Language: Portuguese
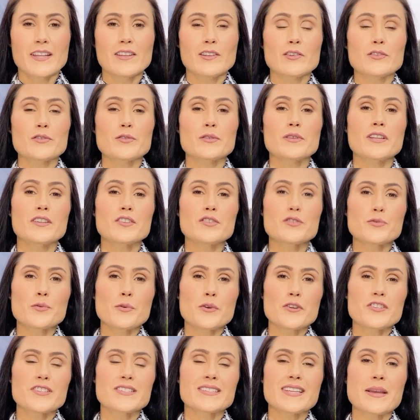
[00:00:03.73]
Nosso texto
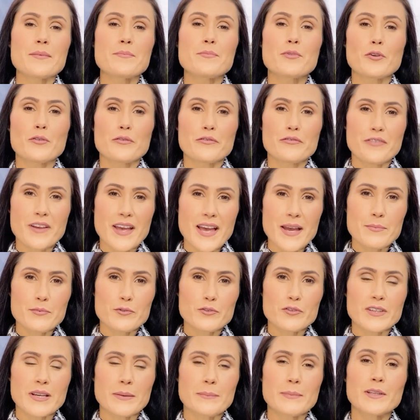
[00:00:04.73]
hoje está em
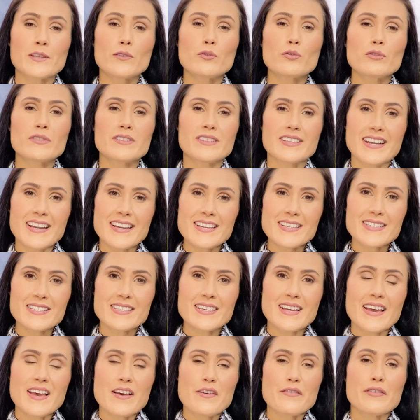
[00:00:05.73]
Provérbios, capítulo
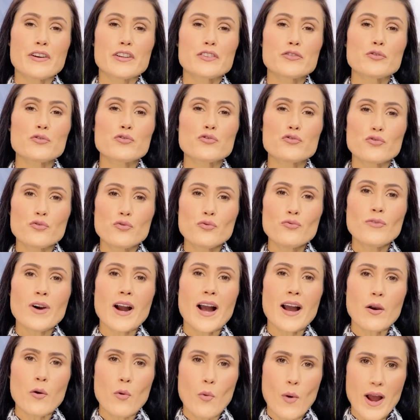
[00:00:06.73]
3, versos 1
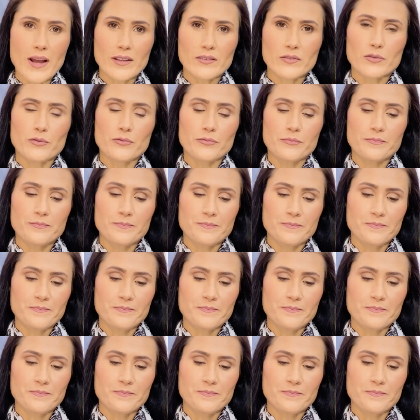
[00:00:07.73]
a 4.